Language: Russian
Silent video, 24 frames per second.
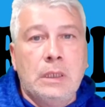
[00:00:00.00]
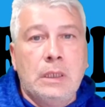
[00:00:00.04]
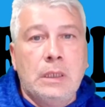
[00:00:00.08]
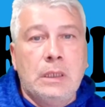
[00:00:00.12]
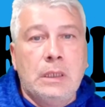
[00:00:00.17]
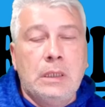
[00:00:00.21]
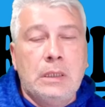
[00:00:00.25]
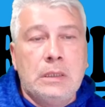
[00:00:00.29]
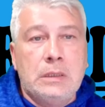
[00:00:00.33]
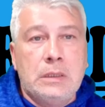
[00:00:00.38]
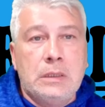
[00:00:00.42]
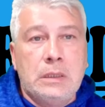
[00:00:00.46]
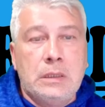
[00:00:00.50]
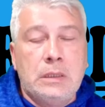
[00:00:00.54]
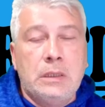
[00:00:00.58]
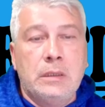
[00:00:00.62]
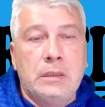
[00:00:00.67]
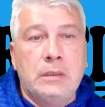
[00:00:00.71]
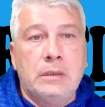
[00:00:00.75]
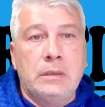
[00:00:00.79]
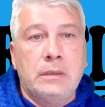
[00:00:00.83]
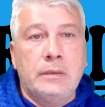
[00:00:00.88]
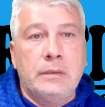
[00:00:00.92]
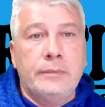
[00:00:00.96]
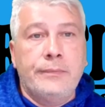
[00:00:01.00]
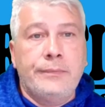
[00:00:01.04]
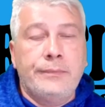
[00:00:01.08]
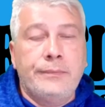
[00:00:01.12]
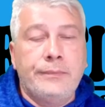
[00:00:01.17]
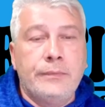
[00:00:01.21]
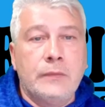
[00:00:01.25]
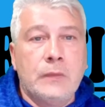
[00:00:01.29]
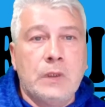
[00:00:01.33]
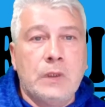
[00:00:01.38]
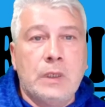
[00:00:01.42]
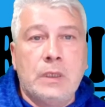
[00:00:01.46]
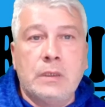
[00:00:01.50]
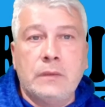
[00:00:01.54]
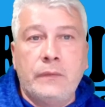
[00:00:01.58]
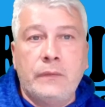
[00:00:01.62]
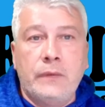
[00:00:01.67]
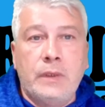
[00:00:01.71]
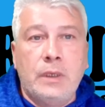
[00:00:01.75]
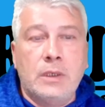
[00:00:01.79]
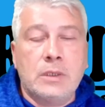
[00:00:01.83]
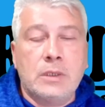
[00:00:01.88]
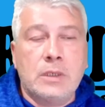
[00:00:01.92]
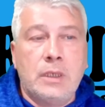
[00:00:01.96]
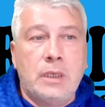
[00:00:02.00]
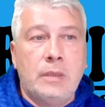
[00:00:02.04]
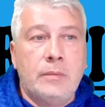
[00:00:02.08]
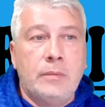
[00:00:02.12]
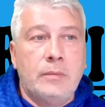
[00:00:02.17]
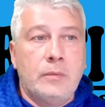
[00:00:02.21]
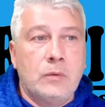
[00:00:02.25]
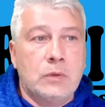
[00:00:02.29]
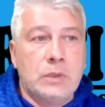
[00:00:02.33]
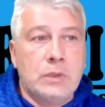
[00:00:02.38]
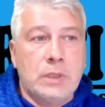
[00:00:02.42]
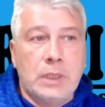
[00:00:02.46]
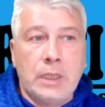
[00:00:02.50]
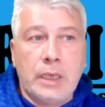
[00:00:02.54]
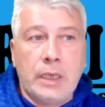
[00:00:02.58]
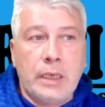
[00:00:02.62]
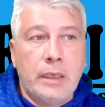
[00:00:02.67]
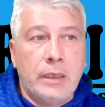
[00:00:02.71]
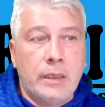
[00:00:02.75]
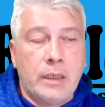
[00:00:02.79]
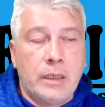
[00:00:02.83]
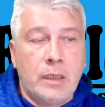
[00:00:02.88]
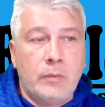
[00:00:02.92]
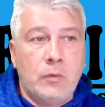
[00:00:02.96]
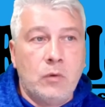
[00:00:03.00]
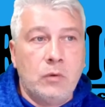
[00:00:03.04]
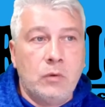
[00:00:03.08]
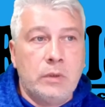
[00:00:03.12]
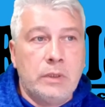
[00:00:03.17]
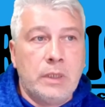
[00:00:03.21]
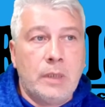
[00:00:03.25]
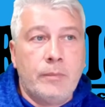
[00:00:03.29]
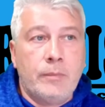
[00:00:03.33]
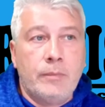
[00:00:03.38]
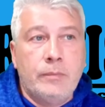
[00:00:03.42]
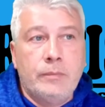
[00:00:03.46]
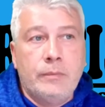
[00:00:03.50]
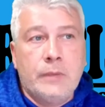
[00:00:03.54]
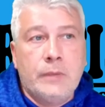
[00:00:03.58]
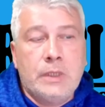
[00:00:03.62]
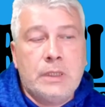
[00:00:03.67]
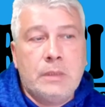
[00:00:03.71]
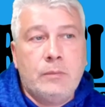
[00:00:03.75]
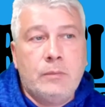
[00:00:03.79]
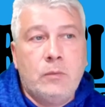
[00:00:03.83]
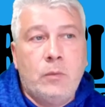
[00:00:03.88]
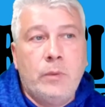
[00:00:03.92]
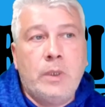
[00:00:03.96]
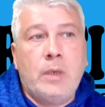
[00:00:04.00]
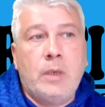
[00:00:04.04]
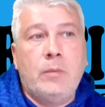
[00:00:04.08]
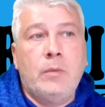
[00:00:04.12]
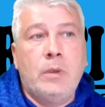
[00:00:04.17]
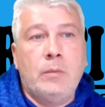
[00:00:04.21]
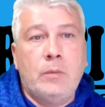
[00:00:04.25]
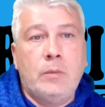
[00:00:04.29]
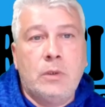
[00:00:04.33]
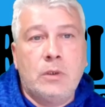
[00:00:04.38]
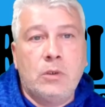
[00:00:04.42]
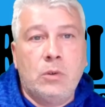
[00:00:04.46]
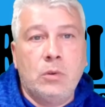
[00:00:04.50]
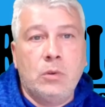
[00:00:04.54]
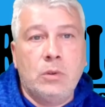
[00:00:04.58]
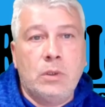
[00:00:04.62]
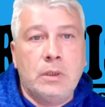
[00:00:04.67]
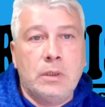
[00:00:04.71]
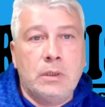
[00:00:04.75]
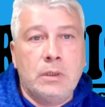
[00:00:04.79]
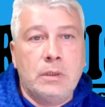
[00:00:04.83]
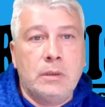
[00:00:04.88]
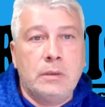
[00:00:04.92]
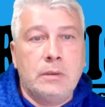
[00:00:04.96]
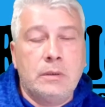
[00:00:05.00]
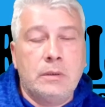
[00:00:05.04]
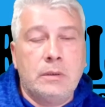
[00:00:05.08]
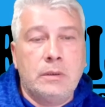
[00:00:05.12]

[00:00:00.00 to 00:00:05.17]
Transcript: инцидента. Да, Виля жаль, потому что реально, как бы, вот я, если бы у меня был бы кто-то,